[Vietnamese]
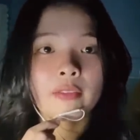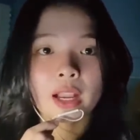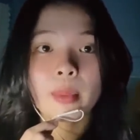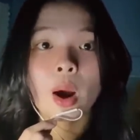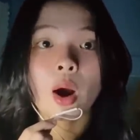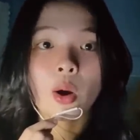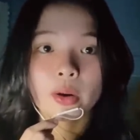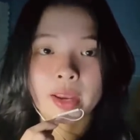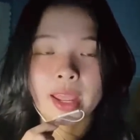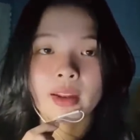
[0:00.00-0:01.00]
và cái bờ
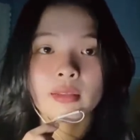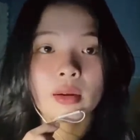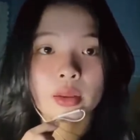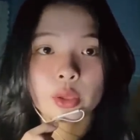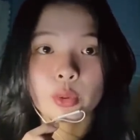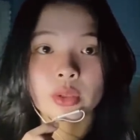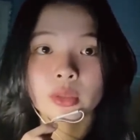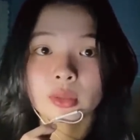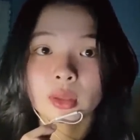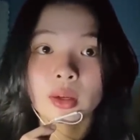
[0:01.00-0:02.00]
hồ này nè rất là nhiều người
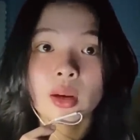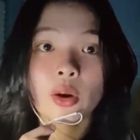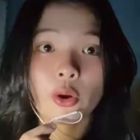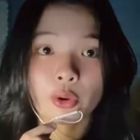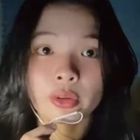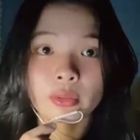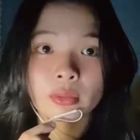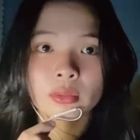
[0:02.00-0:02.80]
tự tử ở đó rồi